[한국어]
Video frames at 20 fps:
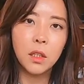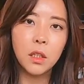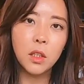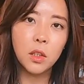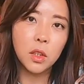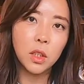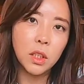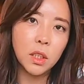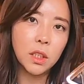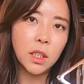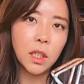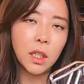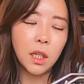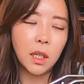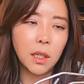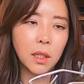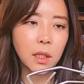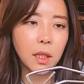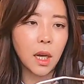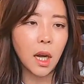이거
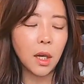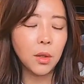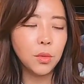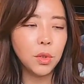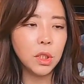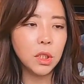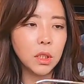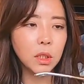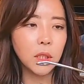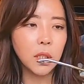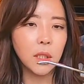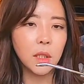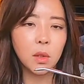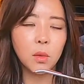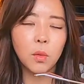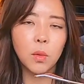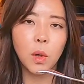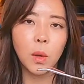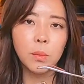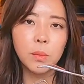집게가 가위
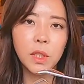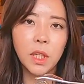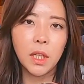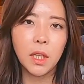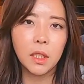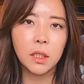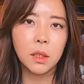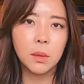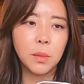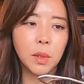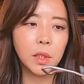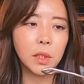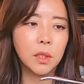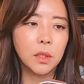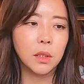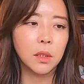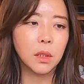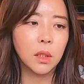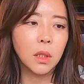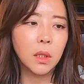집게라고
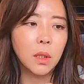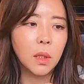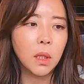검색하시면은